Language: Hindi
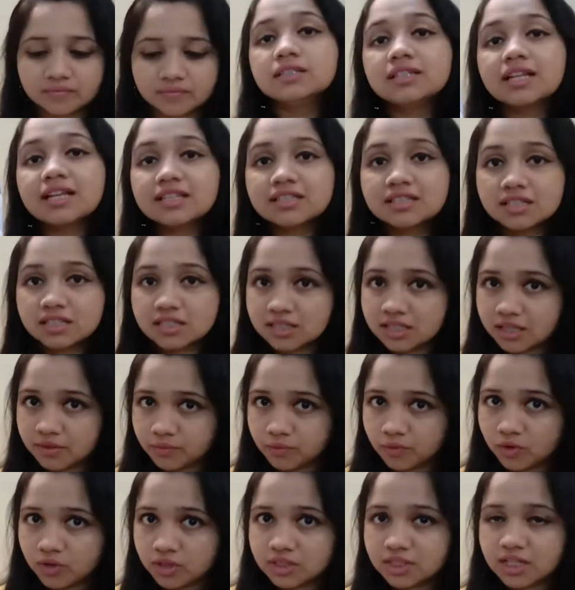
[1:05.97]
नेक्स्ट इज
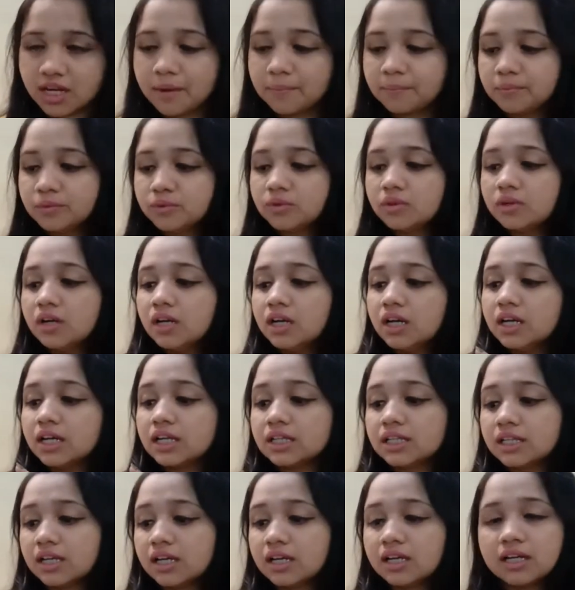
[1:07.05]
वॉश शैम्पू
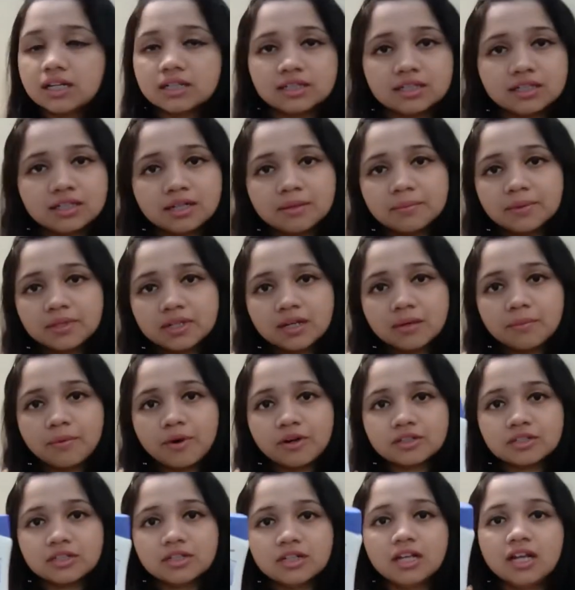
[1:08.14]
ये 100 एम का
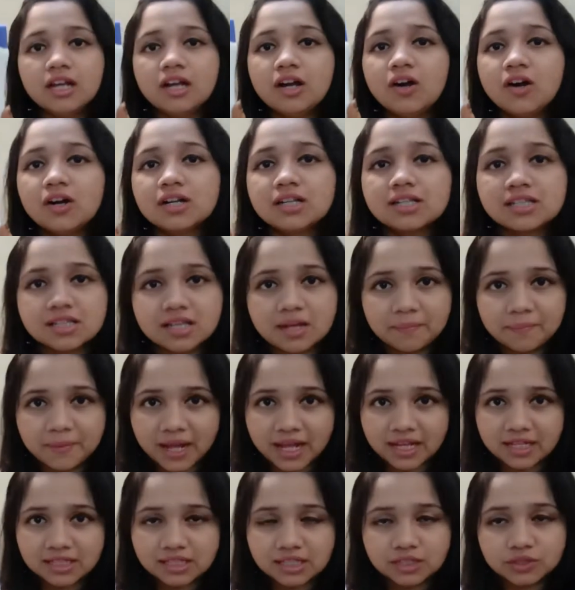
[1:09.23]
बॉटल है और इसका
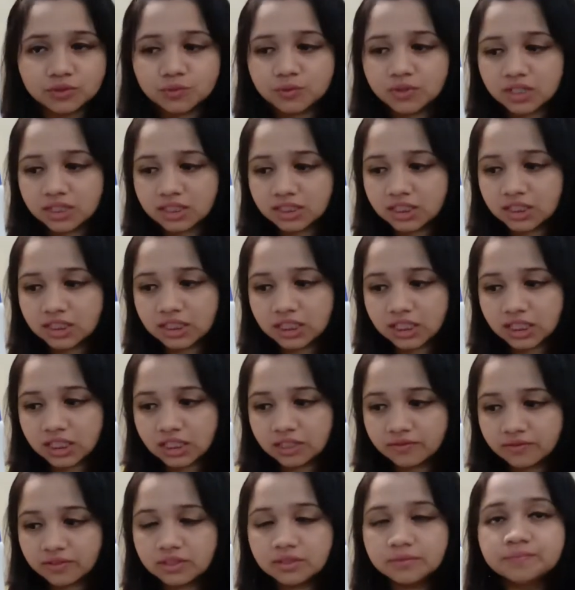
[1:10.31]
प्राइस है
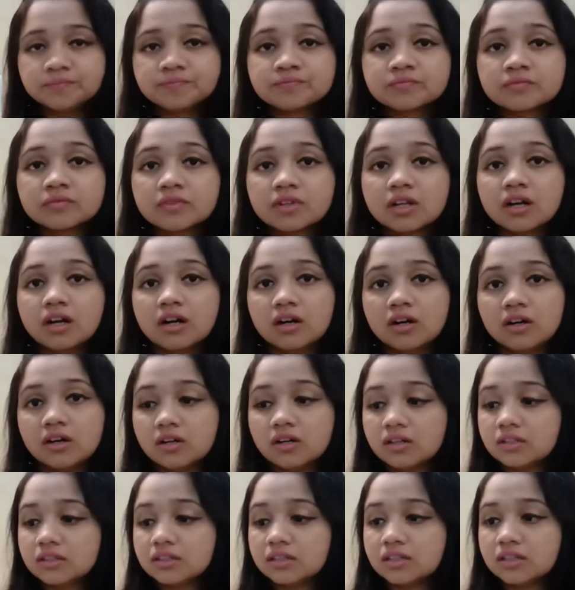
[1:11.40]
211
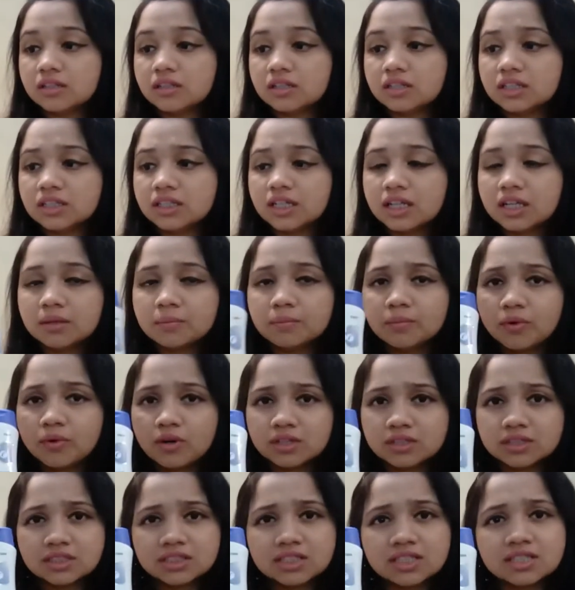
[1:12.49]
और ये
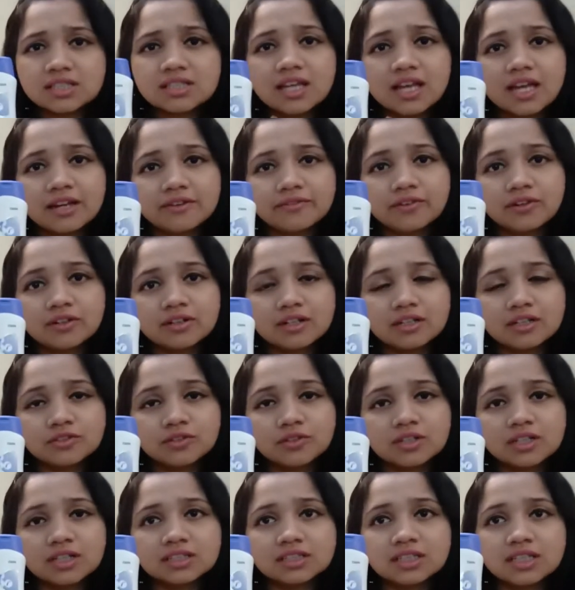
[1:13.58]
बहुत अच्छे से हेयर फॉल
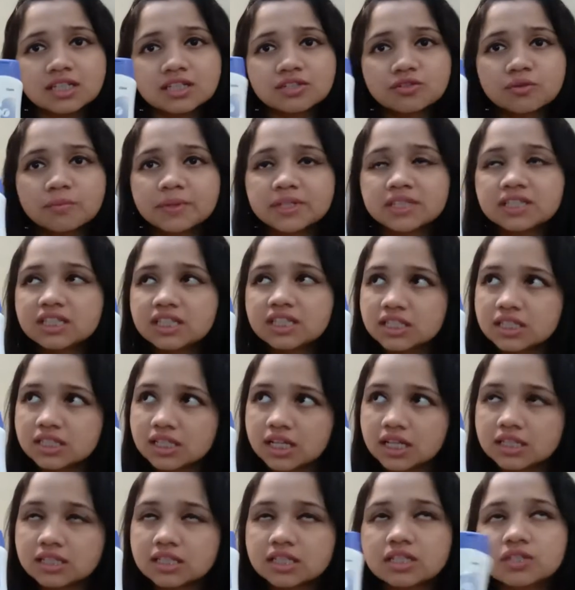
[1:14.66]
कंट्रोल करता है इसको मैं तीन
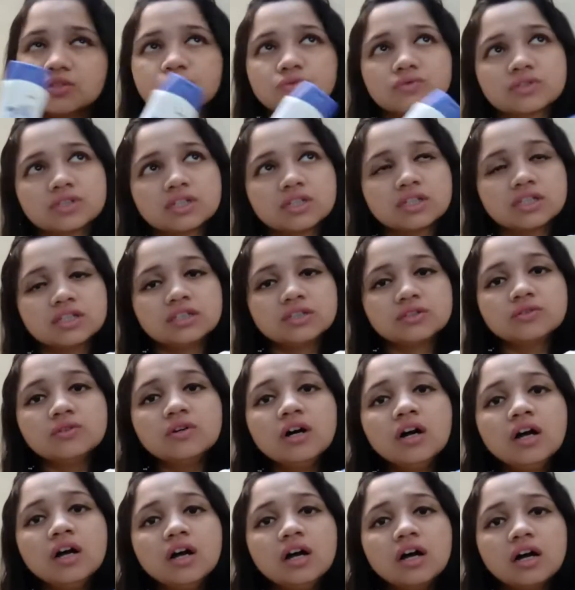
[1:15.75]
साल से यूज़ कर रही हूँ
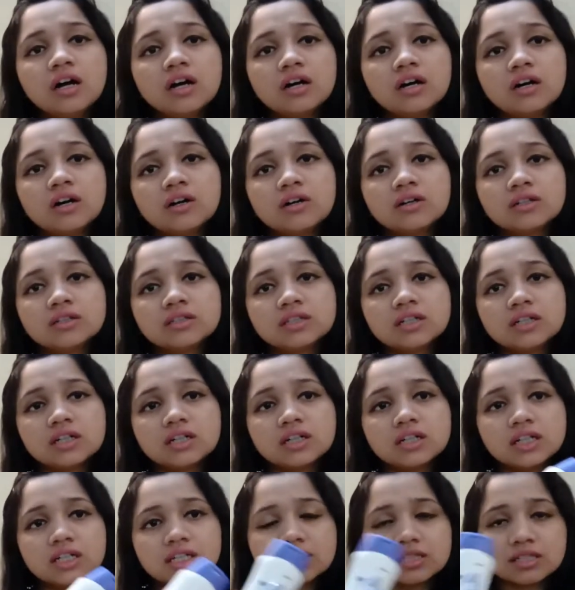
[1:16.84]
और
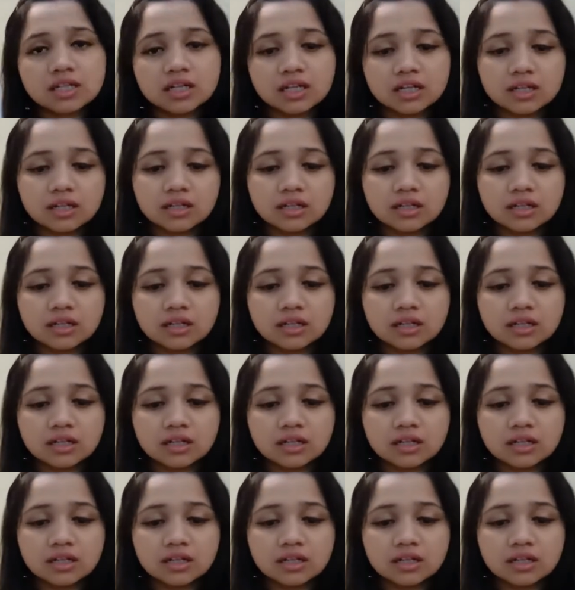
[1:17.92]
इसका